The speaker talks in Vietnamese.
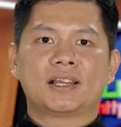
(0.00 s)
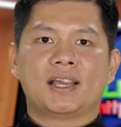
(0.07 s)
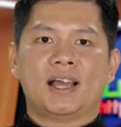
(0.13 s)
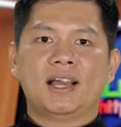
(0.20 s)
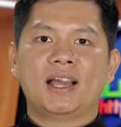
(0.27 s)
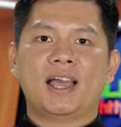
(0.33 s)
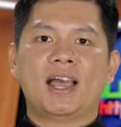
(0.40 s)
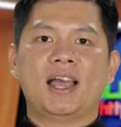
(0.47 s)
Cả
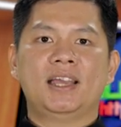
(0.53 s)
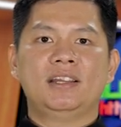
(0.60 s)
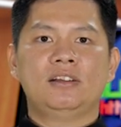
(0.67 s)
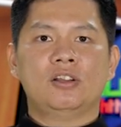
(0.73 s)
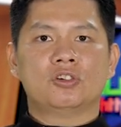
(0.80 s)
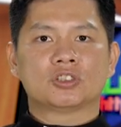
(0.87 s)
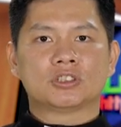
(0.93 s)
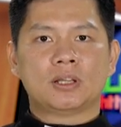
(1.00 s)
hai
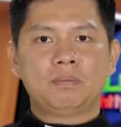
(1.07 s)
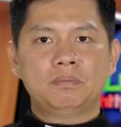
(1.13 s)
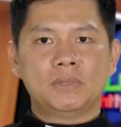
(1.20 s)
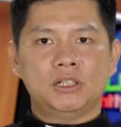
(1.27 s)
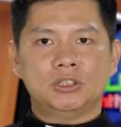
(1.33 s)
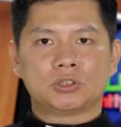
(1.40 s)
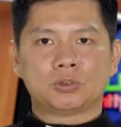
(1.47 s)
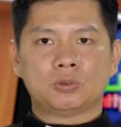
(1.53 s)
đều xúp
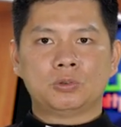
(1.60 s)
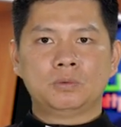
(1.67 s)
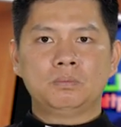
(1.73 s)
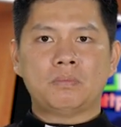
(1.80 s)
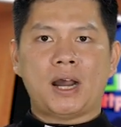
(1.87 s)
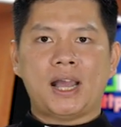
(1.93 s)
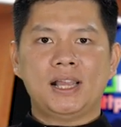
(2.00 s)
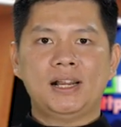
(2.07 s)
mình
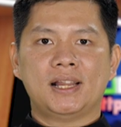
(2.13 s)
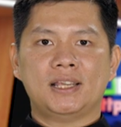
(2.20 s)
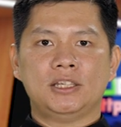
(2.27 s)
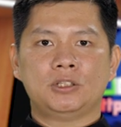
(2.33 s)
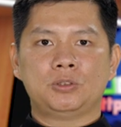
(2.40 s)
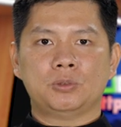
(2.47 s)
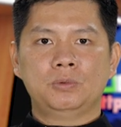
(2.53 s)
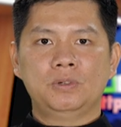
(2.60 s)
xuống bái
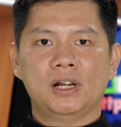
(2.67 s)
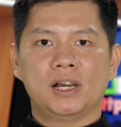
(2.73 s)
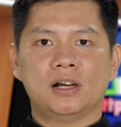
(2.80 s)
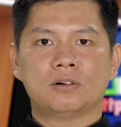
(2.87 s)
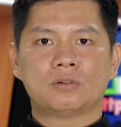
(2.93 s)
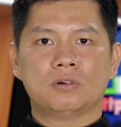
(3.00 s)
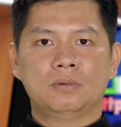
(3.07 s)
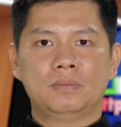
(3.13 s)
lạy chủ
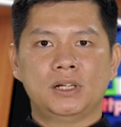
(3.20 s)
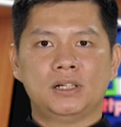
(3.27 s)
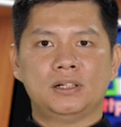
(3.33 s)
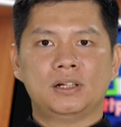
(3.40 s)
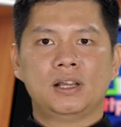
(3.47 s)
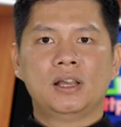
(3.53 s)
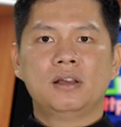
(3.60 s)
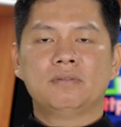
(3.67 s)
nợ của mình
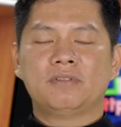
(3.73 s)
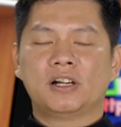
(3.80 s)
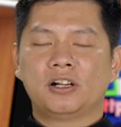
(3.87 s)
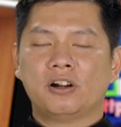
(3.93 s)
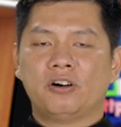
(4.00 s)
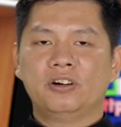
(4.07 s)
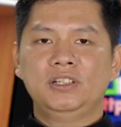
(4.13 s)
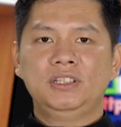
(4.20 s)
và
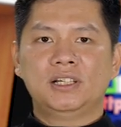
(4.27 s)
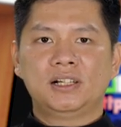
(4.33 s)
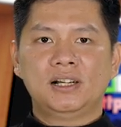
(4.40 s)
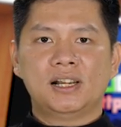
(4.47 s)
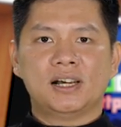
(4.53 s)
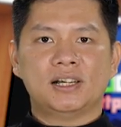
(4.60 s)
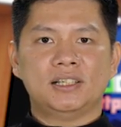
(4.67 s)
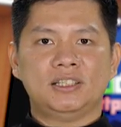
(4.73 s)
nói những
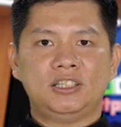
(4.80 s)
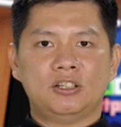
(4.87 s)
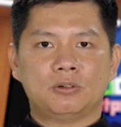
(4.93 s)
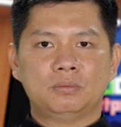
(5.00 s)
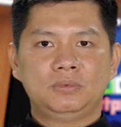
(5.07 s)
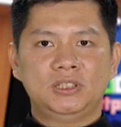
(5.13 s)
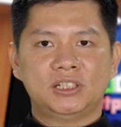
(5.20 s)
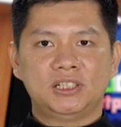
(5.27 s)
lời
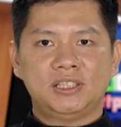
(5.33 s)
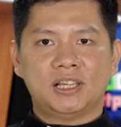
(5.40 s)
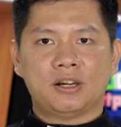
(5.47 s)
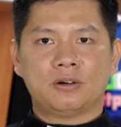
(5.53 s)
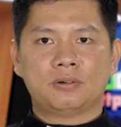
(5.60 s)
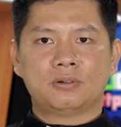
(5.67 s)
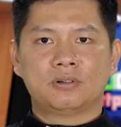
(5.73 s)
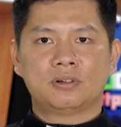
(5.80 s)
giống như
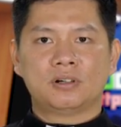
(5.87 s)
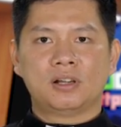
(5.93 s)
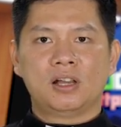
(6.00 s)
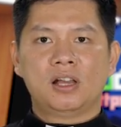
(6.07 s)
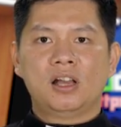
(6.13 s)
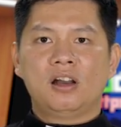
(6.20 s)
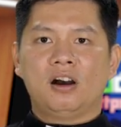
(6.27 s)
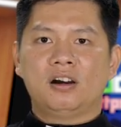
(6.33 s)
nhau.
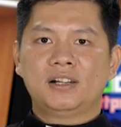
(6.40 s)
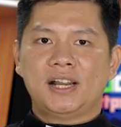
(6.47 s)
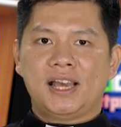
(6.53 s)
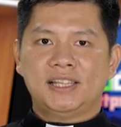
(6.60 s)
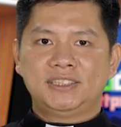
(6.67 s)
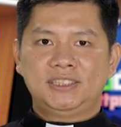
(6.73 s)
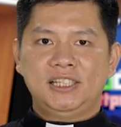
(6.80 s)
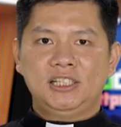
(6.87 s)
Họ
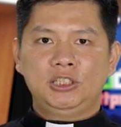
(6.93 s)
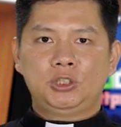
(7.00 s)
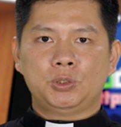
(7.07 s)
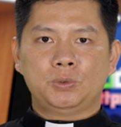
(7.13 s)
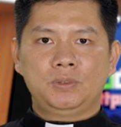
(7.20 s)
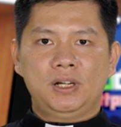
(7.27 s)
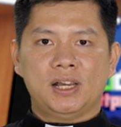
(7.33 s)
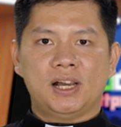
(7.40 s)
nài xin
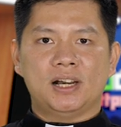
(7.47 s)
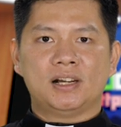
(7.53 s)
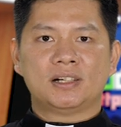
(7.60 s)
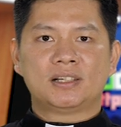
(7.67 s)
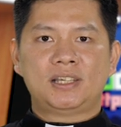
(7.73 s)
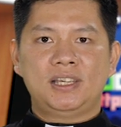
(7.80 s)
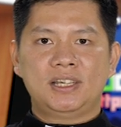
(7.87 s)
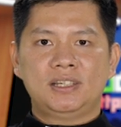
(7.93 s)
chủ nợ
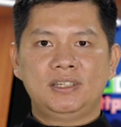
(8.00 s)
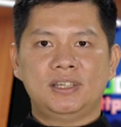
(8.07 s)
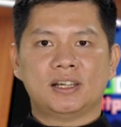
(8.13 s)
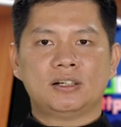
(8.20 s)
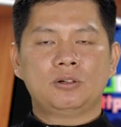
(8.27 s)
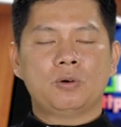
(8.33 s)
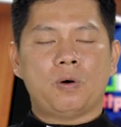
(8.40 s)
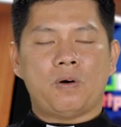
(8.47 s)
kiên
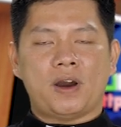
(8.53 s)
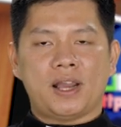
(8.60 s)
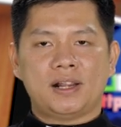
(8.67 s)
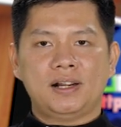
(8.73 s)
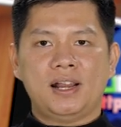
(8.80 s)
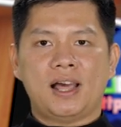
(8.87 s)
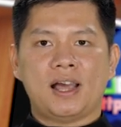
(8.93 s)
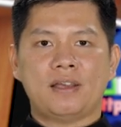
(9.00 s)
nhẫn
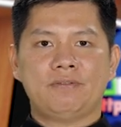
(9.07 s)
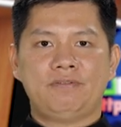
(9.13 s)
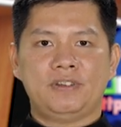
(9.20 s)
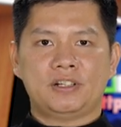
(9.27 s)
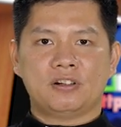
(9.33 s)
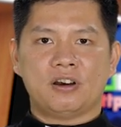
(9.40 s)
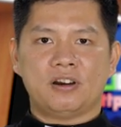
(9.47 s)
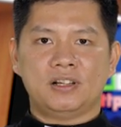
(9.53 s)
hoãn lại
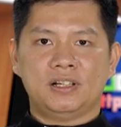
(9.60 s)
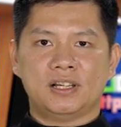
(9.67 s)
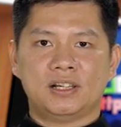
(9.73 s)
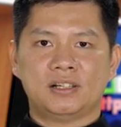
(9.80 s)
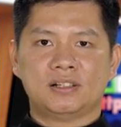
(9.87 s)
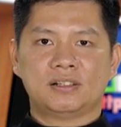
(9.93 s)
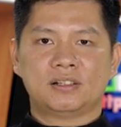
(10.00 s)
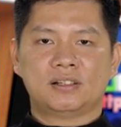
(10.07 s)
việc đòi
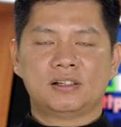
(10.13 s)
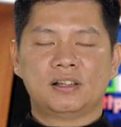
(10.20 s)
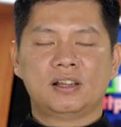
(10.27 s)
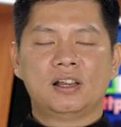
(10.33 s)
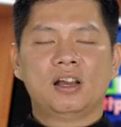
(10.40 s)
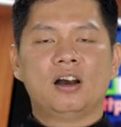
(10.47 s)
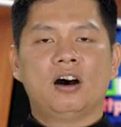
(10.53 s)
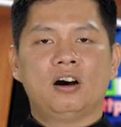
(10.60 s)
nợ.
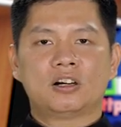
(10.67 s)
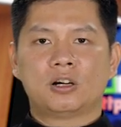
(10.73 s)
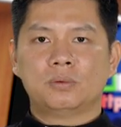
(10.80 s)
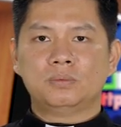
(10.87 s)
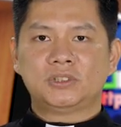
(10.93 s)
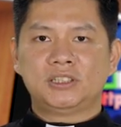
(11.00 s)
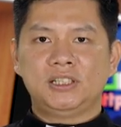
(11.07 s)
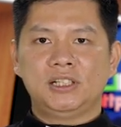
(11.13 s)
Họ
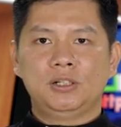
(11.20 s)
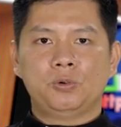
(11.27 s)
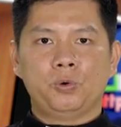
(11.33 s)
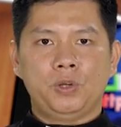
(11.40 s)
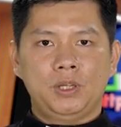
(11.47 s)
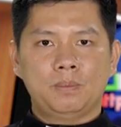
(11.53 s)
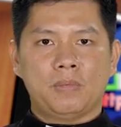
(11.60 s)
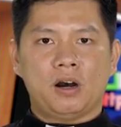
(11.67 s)
không xin
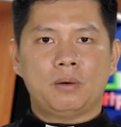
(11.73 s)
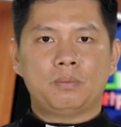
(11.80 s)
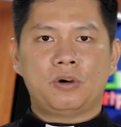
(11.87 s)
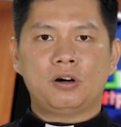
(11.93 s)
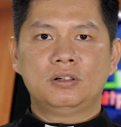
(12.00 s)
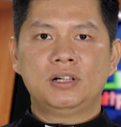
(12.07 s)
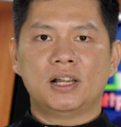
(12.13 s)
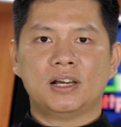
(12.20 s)
hủy bỏ
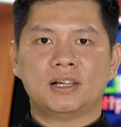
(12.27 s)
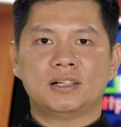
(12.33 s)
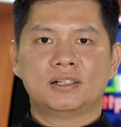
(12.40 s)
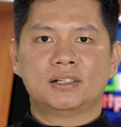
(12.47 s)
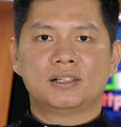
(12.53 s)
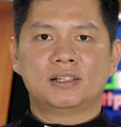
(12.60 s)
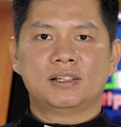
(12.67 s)
món nợ.